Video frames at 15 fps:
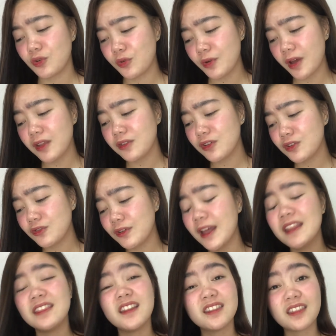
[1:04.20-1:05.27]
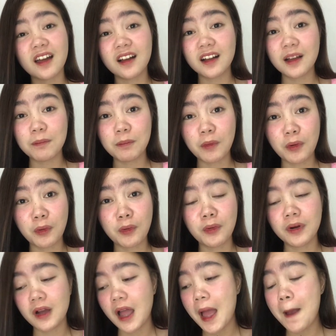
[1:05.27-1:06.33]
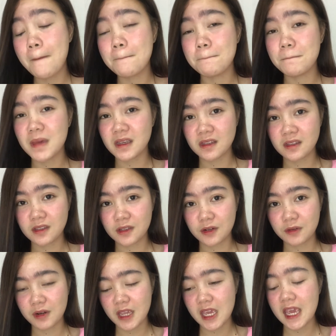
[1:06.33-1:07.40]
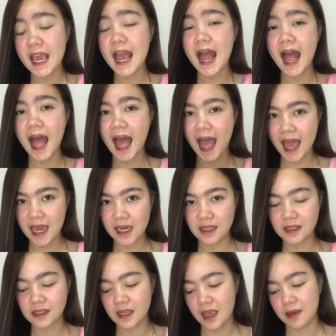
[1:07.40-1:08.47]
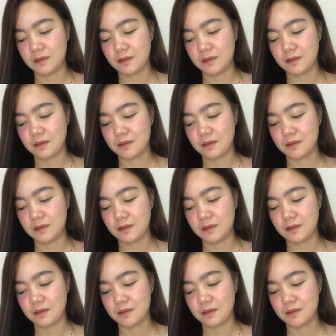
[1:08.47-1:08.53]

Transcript: kung ano yung natanggap kong mystery item.